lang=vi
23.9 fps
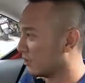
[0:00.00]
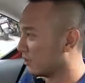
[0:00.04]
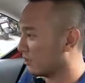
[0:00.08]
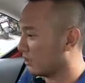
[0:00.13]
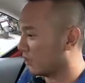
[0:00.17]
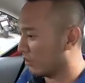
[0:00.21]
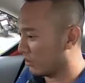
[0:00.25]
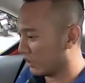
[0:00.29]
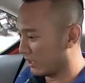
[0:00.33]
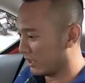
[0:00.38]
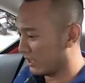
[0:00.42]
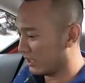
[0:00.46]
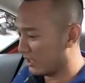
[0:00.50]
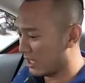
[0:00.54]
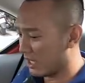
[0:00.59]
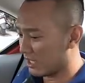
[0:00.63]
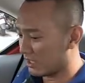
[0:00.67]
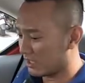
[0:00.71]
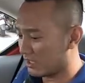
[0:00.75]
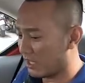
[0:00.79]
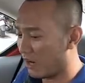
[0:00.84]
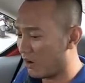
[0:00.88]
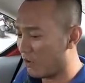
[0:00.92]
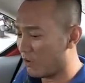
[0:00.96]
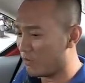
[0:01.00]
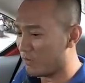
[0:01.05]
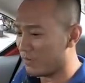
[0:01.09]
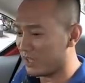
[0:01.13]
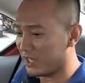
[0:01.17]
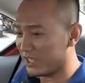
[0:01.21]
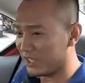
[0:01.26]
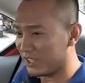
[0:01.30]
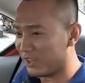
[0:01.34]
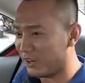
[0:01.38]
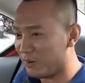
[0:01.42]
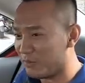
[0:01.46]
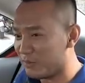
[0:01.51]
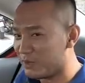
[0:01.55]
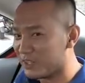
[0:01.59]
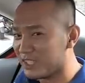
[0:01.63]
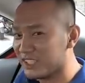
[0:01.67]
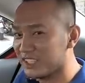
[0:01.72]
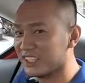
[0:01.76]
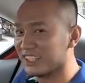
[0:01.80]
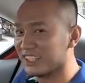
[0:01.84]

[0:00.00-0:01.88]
uh, ngồi đằng sau mà lại có một